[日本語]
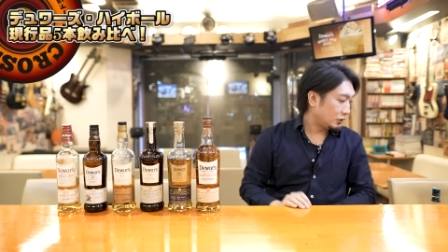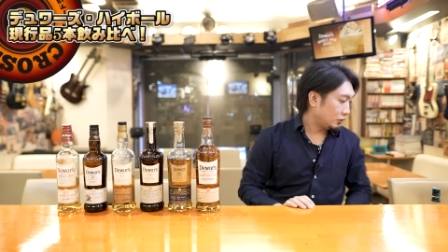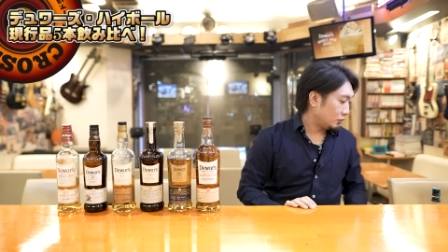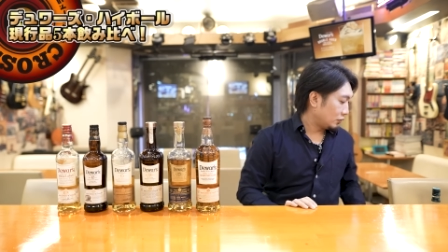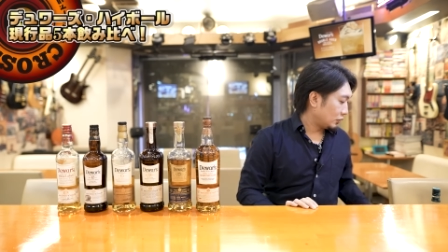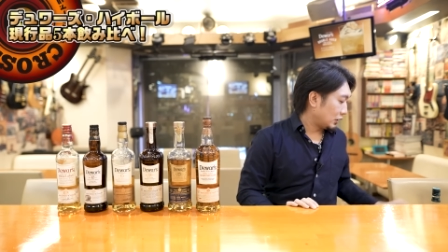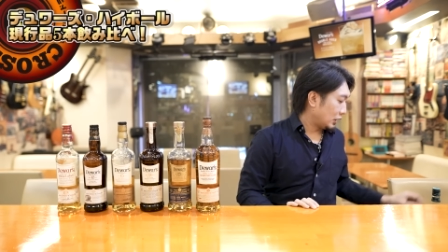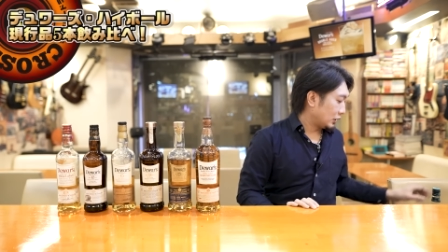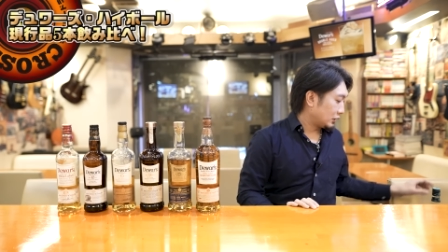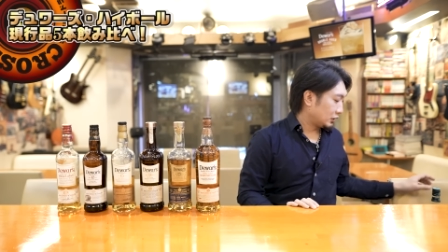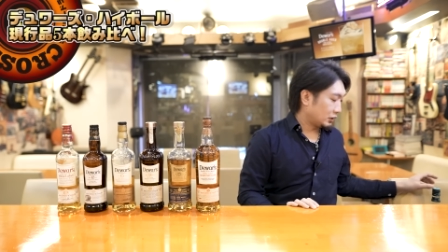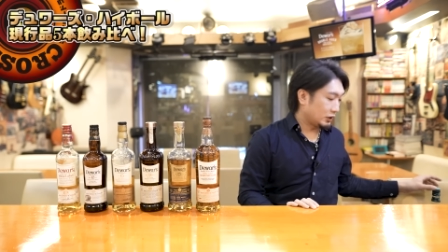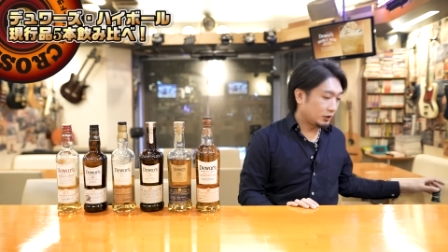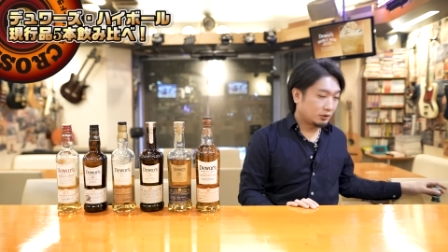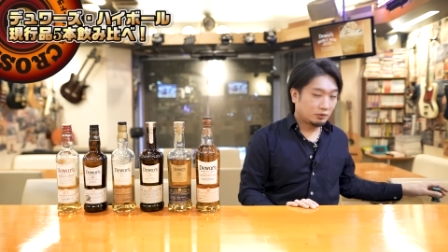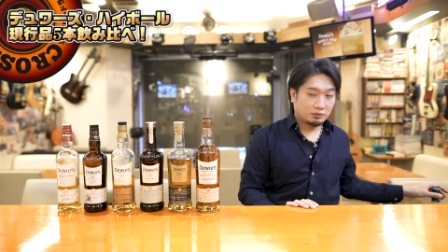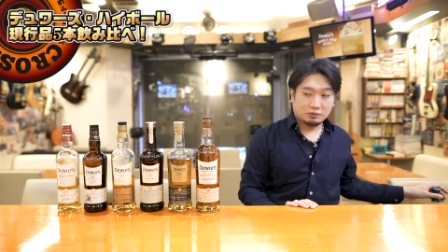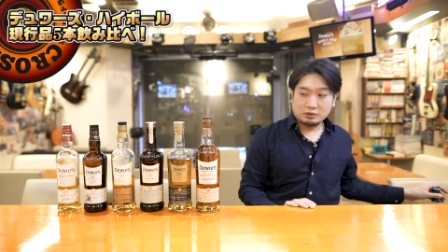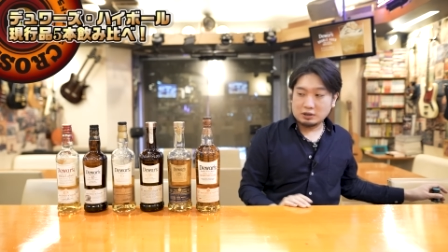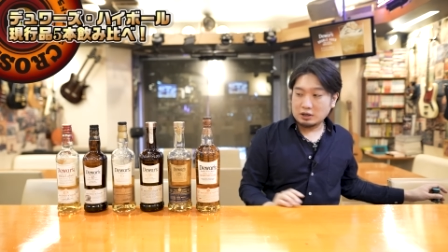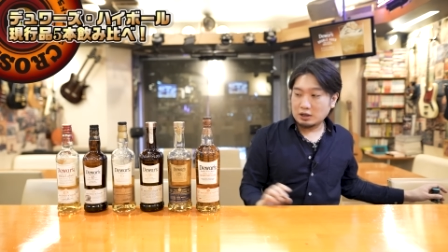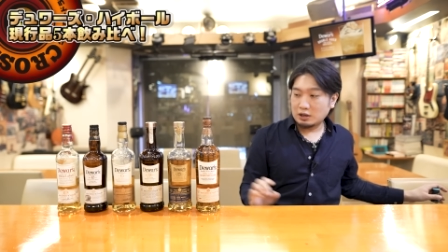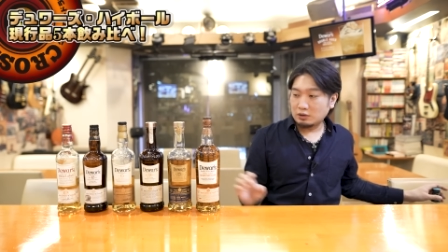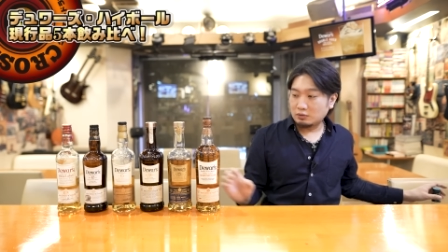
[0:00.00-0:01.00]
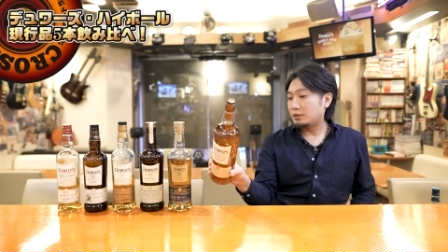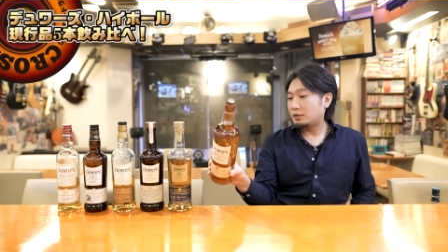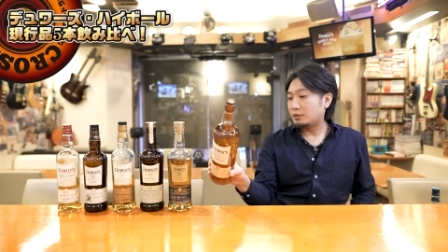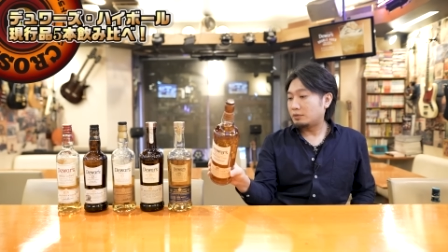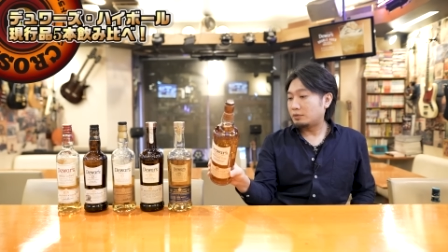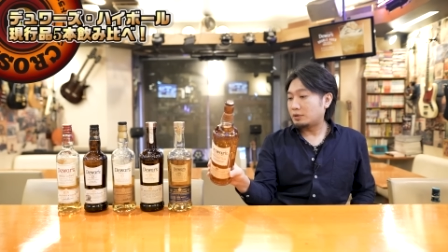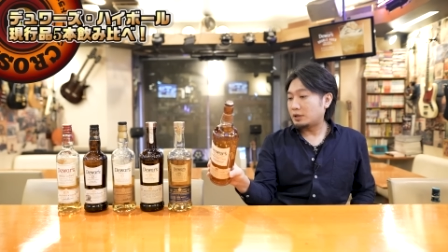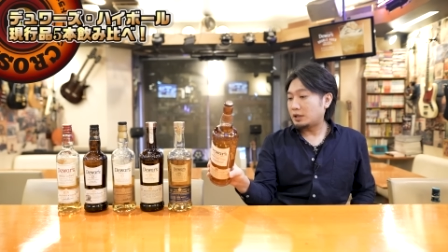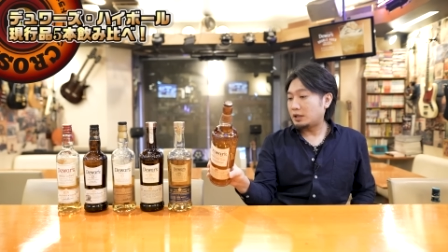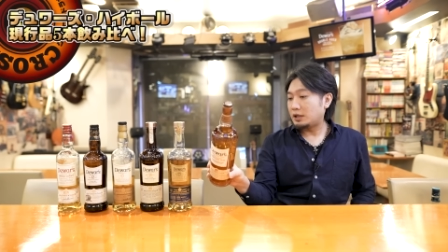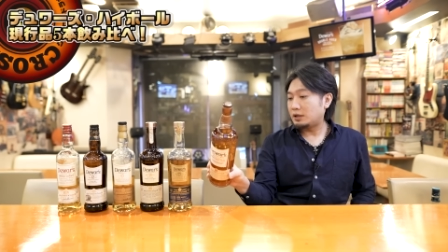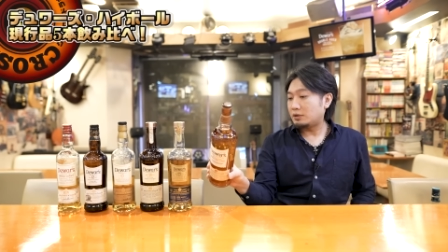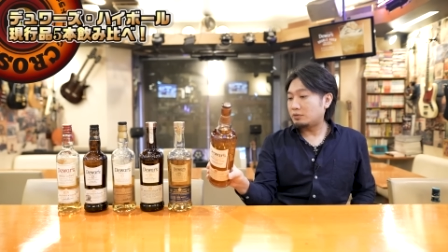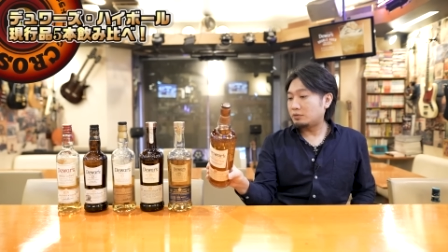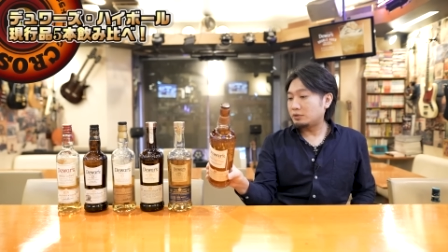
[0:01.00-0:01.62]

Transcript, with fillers: ていうのがあったりとか、これは並